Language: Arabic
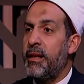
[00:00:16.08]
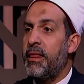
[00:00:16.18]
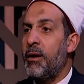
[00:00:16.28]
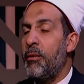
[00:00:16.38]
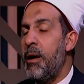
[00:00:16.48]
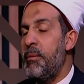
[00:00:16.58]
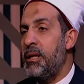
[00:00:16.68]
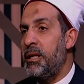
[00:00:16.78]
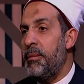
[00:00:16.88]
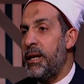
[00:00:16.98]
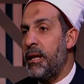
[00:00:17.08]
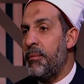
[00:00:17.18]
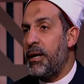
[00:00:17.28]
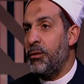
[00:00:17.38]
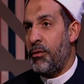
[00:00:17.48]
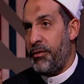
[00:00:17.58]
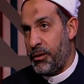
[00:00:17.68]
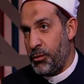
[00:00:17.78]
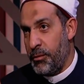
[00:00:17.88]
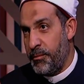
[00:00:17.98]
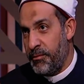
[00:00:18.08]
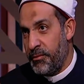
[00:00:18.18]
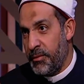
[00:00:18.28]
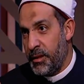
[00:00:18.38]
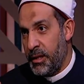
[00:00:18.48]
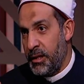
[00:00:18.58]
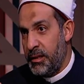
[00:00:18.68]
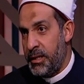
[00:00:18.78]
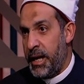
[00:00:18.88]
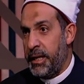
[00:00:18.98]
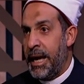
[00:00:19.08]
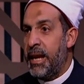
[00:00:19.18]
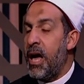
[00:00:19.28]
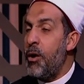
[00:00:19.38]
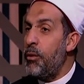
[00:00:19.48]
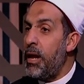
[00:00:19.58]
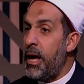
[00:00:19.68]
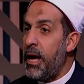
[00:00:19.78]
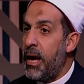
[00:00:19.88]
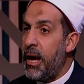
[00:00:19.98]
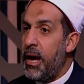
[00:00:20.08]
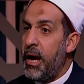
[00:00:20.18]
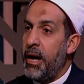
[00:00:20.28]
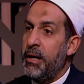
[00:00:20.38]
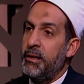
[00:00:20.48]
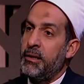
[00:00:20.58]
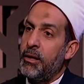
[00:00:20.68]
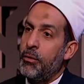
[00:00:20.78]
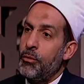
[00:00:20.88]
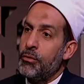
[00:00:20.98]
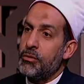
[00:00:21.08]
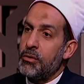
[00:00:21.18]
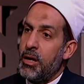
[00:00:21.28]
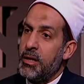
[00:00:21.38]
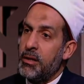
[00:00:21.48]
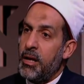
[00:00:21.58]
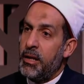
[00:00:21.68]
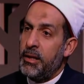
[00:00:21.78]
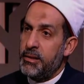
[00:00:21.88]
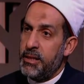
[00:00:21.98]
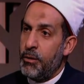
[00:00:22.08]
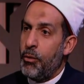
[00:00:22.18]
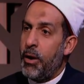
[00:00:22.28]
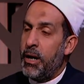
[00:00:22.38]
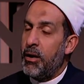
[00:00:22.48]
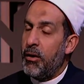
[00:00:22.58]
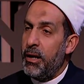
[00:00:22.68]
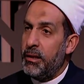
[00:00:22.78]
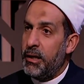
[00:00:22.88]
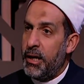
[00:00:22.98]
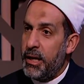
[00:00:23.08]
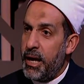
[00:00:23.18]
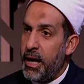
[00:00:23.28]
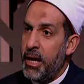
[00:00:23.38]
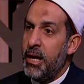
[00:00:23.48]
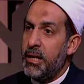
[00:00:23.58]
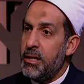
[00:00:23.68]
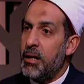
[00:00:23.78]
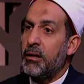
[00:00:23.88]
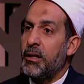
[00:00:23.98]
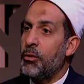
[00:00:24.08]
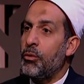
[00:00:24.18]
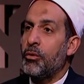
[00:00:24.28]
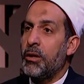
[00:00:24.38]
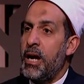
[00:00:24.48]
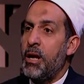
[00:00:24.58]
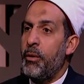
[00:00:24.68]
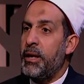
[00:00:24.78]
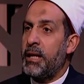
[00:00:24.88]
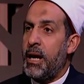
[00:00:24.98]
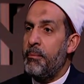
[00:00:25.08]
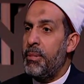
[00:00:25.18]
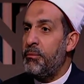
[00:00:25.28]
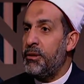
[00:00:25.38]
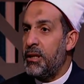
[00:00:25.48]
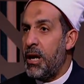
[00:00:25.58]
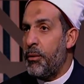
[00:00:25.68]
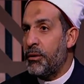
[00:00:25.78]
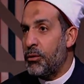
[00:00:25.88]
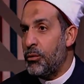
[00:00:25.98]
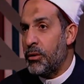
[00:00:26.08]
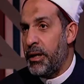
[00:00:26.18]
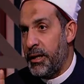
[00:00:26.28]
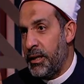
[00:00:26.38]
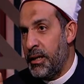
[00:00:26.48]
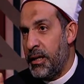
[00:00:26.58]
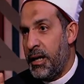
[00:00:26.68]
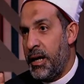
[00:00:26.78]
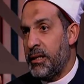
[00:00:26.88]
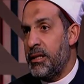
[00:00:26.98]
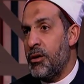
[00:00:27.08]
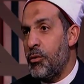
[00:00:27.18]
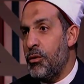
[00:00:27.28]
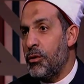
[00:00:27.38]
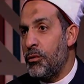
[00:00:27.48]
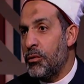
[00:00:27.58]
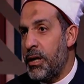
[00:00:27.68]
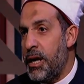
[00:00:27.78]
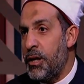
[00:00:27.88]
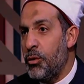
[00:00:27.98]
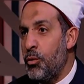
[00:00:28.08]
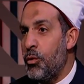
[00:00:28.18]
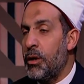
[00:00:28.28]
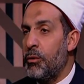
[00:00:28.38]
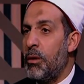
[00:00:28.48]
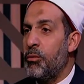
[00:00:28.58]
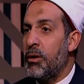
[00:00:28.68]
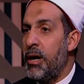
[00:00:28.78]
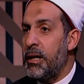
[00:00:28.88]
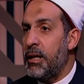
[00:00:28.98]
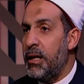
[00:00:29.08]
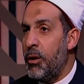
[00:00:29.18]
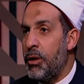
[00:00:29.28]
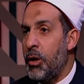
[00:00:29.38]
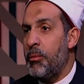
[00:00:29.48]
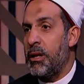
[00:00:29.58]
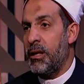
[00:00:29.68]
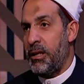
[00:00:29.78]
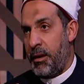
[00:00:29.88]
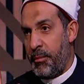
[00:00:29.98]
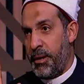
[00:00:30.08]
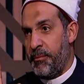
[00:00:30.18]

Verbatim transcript: ثواب العبادة بعد وفاته م. يعني الأولى أن يكون الإنسان وهو على قيد الحياة يقرأ القرآن ويتعبد بتلاوة القرآن تمام. حتى يكون القرآن نورا وبرهانا له يوم القيامة